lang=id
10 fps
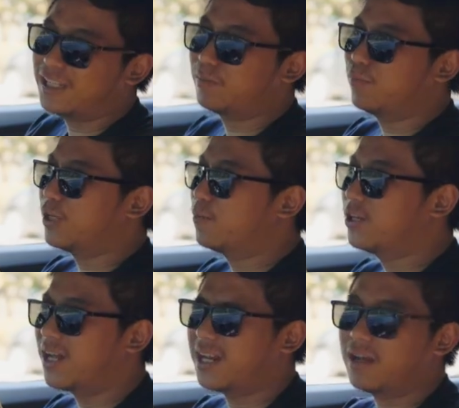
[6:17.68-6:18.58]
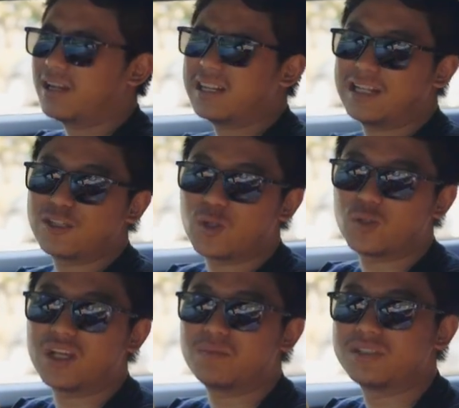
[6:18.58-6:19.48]
ya tapi mudah-mudahan lah nanti
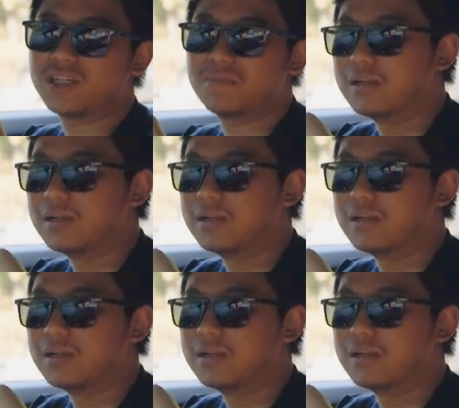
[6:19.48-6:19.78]
suatu saat bisa